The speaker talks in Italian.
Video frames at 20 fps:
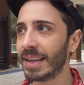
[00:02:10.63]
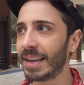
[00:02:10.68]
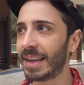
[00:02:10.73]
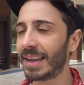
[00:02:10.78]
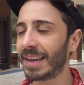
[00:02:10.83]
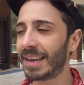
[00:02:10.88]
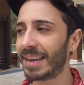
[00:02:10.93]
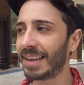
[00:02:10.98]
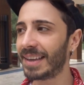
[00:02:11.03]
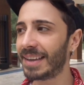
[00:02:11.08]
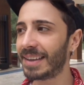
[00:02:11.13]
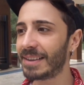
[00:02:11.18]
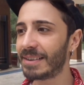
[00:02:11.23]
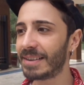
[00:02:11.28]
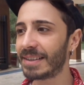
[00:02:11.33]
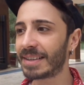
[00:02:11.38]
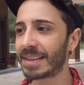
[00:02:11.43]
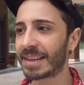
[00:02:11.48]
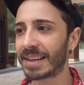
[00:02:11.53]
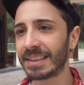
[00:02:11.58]
Eh,
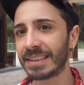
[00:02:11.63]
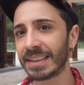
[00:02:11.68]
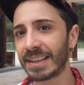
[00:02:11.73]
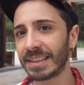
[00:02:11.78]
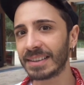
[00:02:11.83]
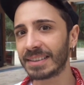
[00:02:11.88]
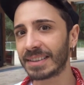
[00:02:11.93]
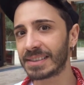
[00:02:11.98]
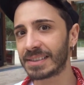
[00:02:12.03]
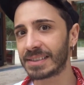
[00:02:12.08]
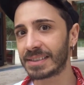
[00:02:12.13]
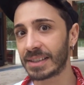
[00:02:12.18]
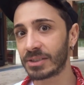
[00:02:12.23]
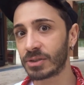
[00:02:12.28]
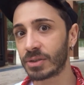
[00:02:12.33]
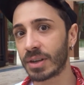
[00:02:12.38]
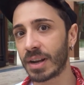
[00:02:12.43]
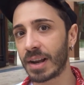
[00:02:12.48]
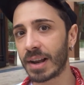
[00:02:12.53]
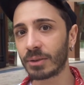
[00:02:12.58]
il credere in te
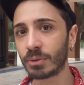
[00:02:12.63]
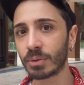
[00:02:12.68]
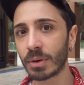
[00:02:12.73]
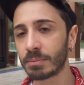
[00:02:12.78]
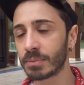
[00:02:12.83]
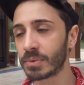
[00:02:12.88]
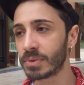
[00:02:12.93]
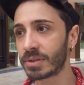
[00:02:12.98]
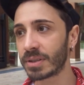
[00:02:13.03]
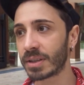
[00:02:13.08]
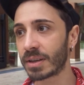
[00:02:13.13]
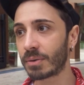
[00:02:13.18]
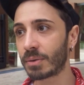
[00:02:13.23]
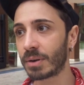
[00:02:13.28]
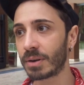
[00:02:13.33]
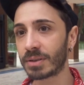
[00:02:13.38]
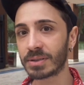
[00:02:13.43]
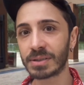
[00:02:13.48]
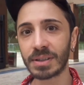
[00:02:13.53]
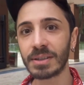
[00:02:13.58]
stesso, nella tua musica è
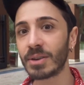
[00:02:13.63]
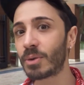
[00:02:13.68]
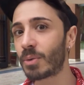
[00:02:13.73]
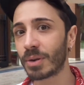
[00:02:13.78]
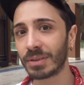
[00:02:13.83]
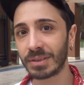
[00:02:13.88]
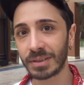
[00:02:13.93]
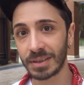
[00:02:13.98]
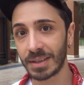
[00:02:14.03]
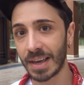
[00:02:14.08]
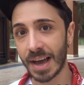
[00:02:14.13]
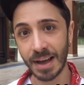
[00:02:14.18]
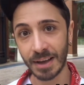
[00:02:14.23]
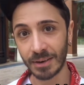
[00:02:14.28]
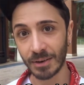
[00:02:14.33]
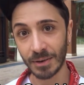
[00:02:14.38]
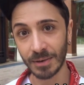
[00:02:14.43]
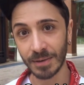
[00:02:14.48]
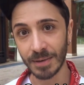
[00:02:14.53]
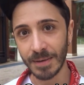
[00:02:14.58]
qualcosa di
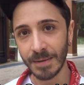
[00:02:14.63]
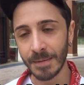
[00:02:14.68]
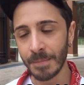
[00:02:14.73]
quotidiano.